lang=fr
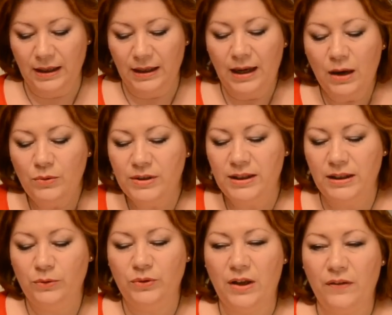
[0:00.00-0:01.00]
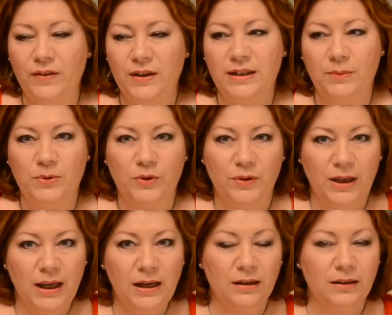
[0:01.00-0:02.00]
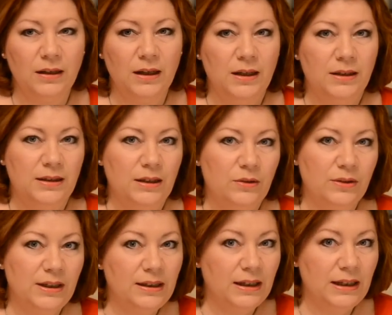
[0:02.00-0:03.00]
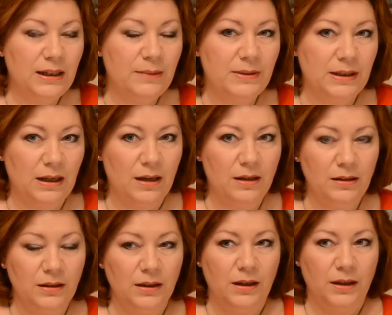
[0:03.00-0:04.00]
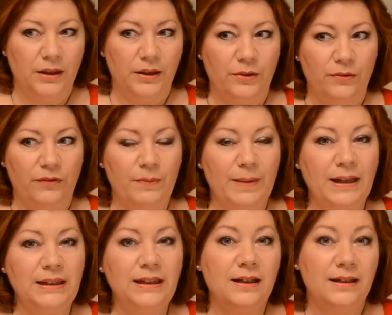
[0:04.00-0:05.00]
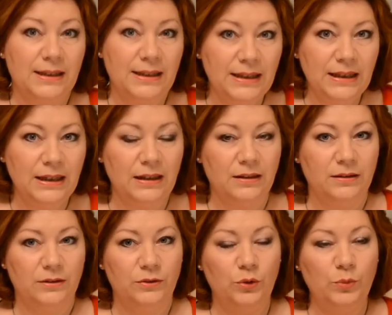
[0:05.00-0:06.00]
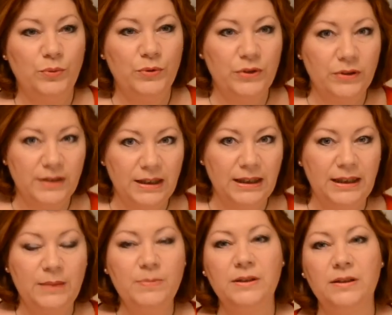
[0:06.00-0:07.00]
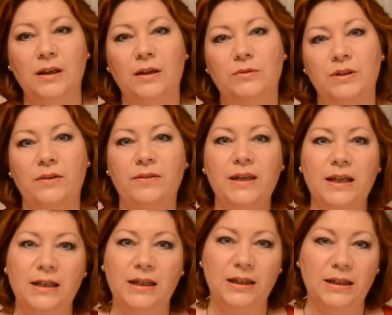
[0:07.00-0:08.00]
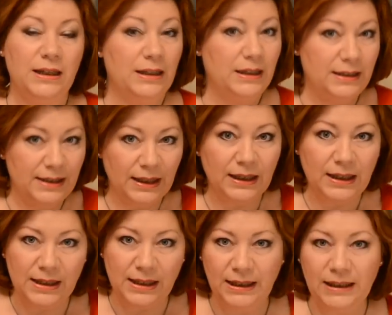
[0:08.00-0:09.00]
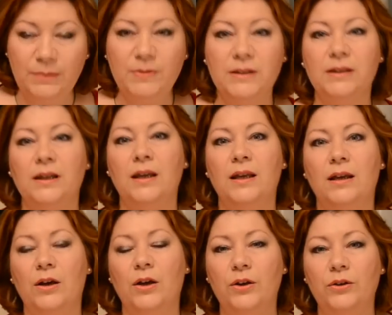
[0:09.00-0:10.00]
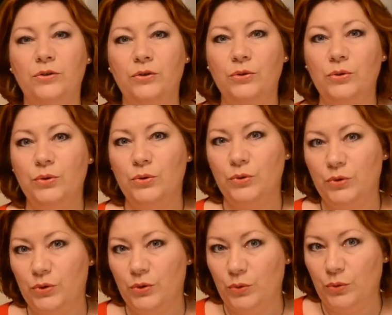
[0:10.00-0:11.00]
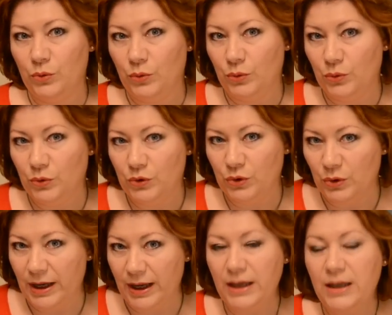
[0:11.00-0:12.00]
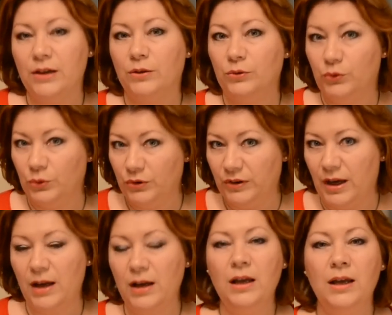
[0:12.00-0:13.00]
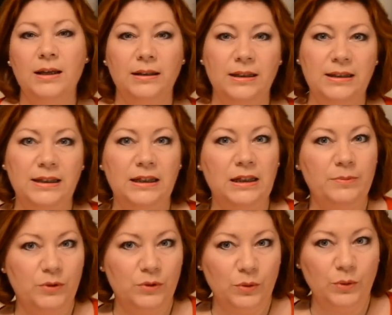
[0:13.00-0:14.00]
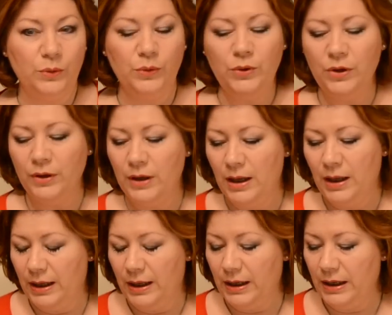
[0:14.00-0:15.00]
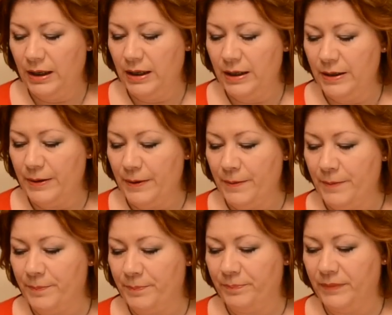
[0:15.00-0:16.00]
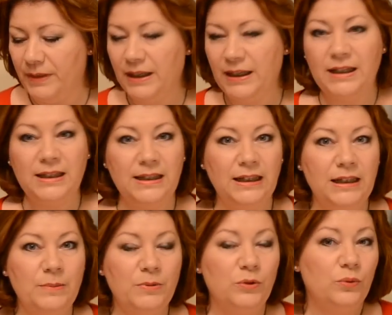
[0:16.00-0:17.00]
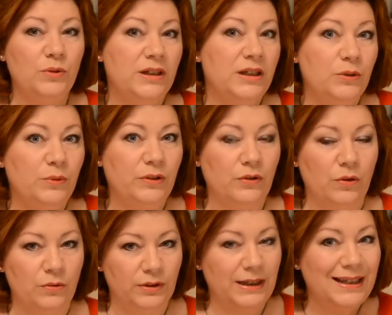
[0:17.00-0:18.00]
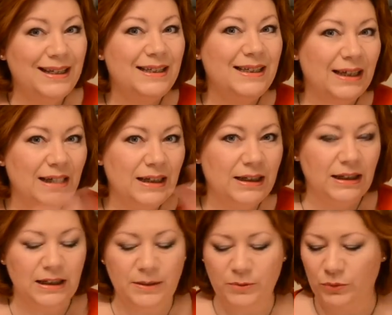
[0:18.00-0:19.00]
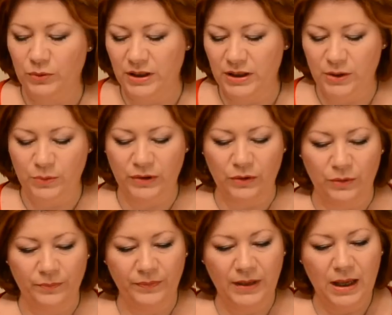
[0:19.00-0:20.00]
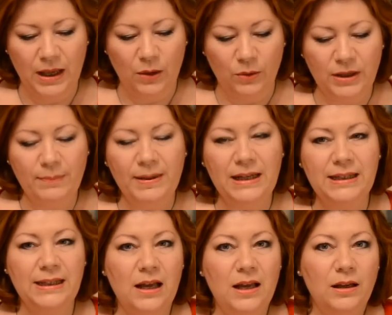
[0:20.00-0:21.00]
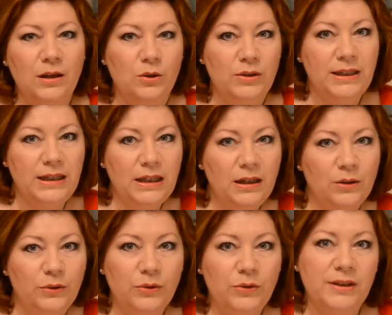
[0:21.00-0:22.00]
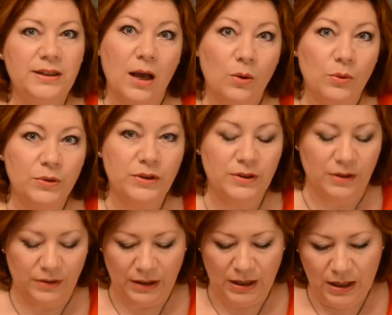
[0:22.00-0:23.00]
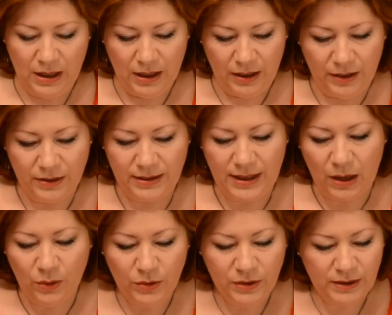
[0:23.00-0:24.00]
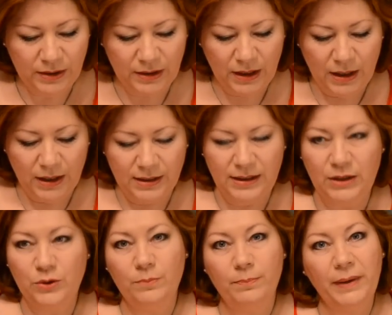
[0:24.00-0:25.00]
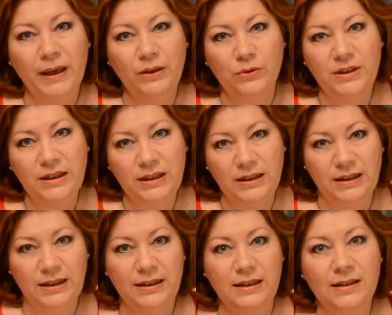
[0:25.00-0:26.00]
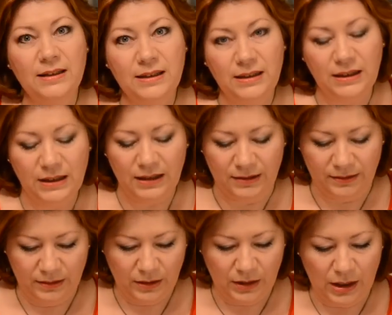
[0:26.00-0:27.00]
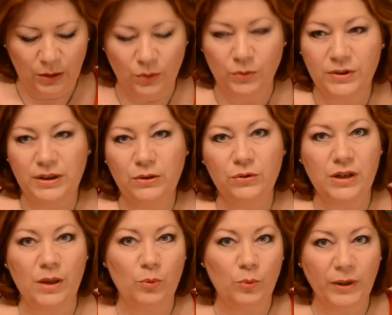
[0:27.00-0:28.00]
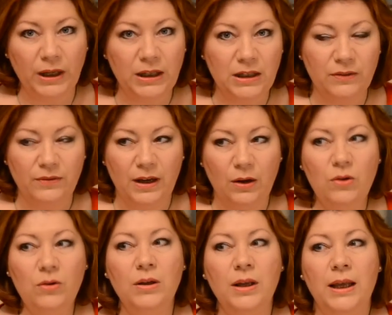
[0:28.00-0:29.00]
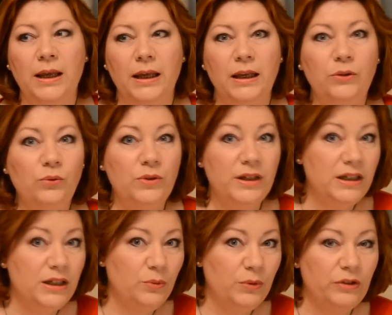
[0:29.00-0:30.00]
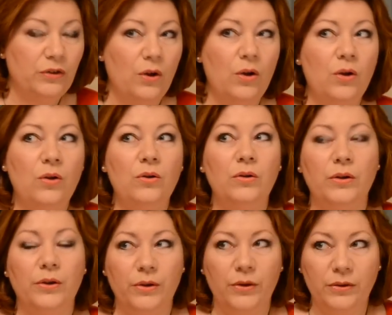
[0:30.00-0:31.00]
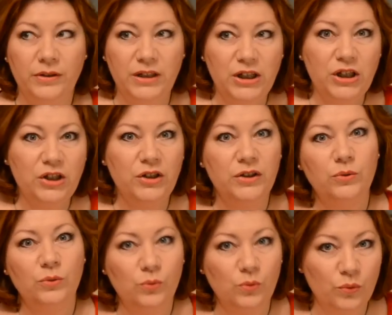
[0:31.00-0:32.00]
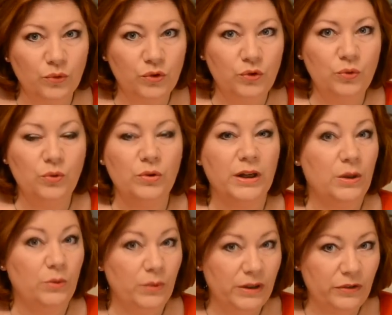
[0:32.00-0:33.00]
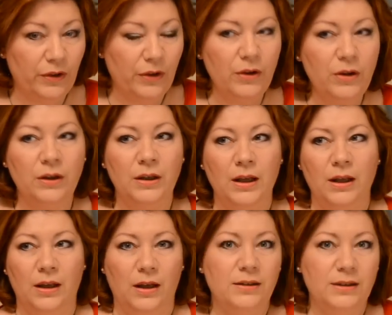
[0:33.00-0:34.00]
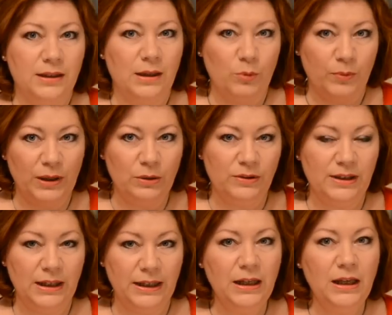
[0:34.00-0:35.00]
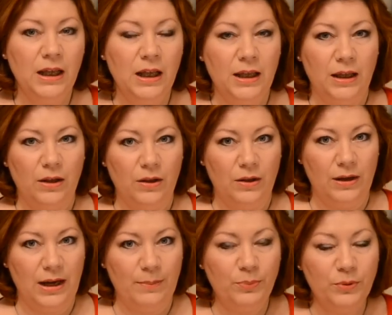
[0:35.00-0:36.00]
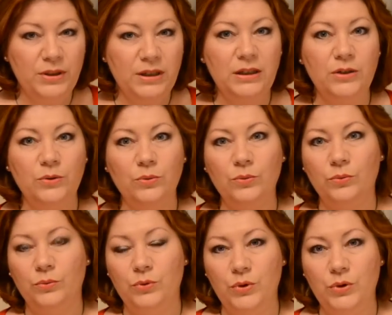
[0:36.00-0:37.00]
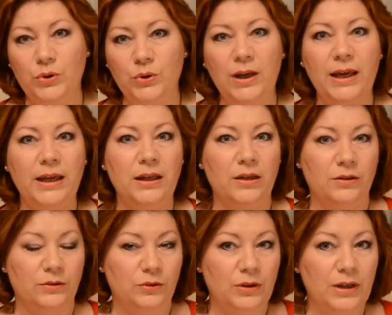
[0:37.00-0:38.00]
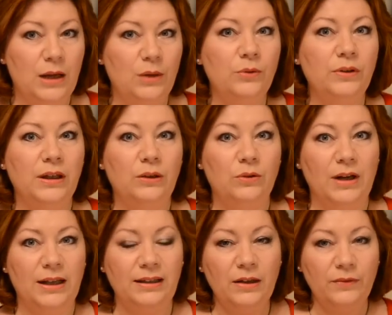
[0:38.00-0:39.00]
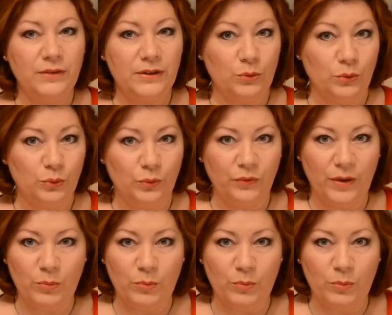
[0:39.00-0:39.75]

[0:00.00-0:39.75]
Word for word: là où c'est tout à fait exceptionnel, c'est que cette éclipse-là euh, fait partie d'un cycle de plusieurs éclipses. Vous savez, il y a des, il y a des séries d'éclipses euh, de, soleil total, des éclipses de lune, et, euh, et il y a des éclipses tous les 18 ans. Il y a des séries d'éclipses tous les 18 ans. On appelle ça le cycle de Saros. Saros, c'est une périodicité, c'est un cycle. Alors on sait que c'est à peu près équivalent. Et tous les 18 ans, 10 euh, ou 11 jours et 8 heures, hein, c'est à peu près le délai, euh, la position du Soleil, de la Lune et de la Terre va se retrouver à